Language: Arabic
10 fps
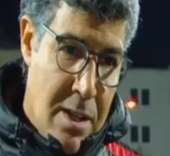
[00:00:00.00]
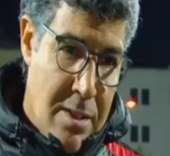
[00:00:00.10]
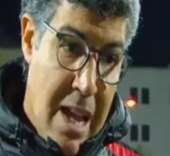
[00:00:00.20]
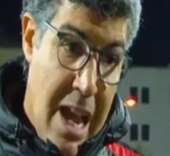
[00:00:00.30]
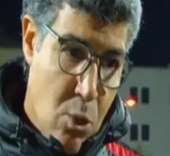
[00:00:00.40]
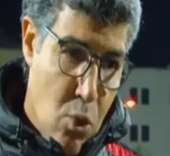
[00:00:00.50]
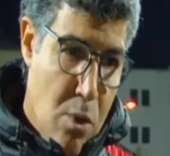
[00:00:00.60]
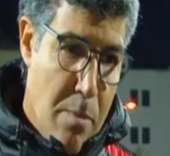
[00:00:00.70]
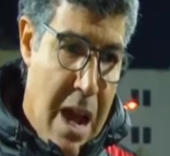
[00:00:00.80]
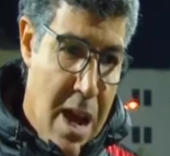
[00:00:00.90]
تعادل
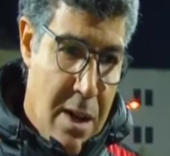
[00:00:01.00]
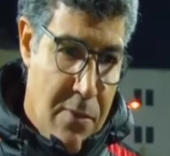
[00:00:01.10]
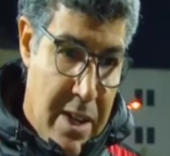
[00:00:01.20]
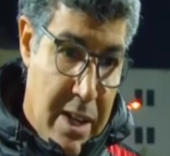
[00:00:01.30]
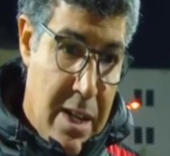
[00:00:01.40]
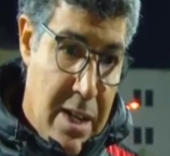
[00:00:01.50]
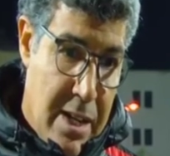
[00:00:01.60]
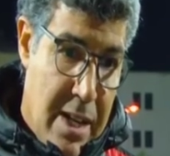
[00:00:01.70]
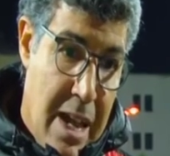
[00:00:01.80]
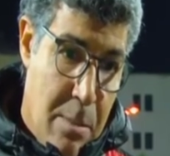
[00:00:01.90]
مع فريق
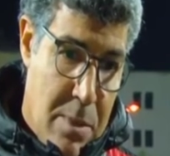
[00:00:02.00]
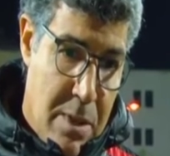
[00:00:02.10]
اللي كيلعب